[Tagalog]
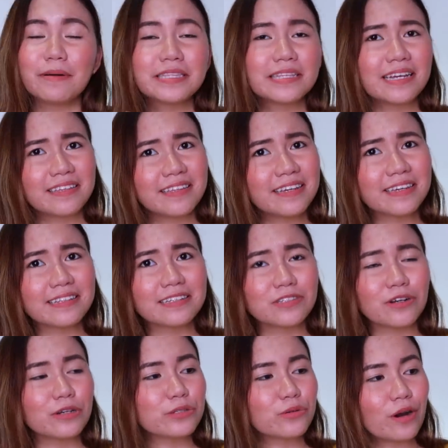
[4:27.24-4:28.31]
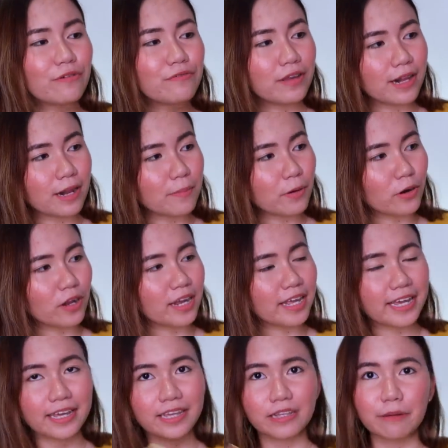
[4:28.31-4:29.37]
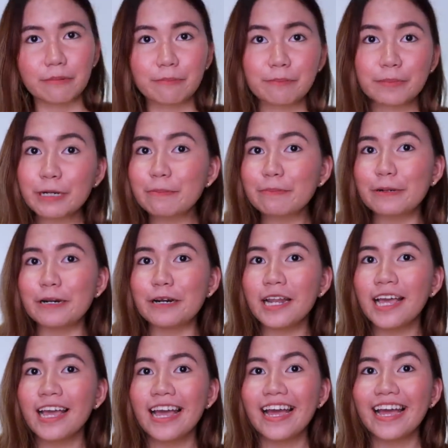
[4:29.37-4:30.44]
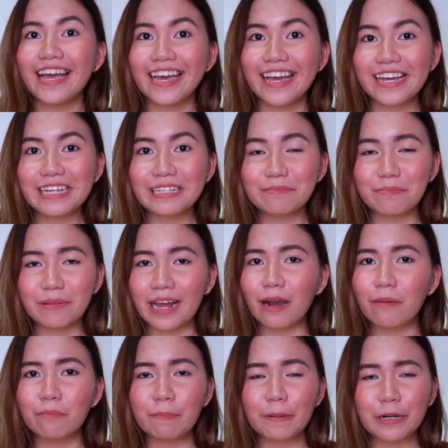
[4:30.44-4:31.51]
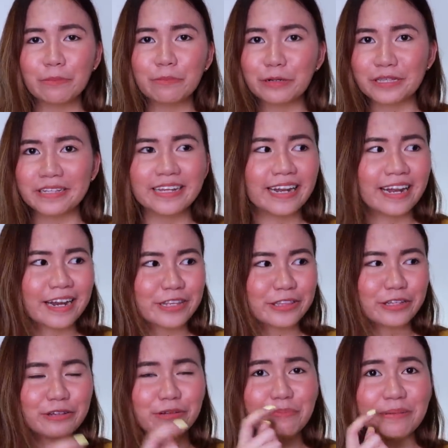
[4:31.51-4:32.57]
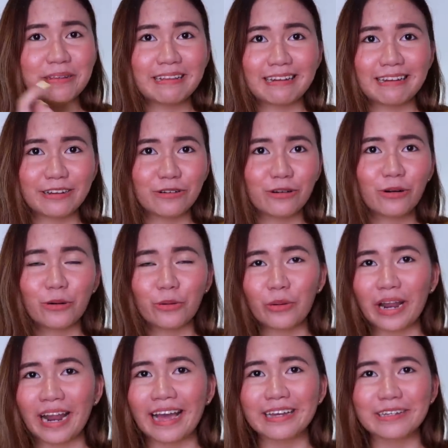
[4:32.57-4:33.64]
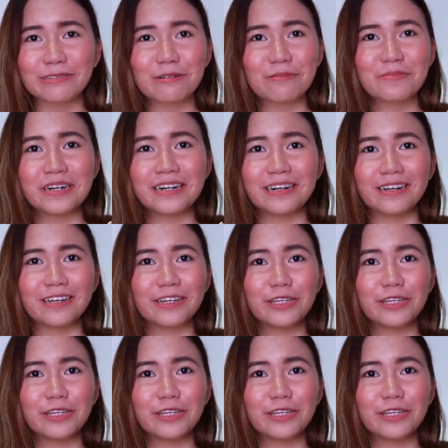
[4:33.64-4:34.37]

But I think it is also available in purple and black. Pero buti na lang ito yung pinili kong kulay. Sobrang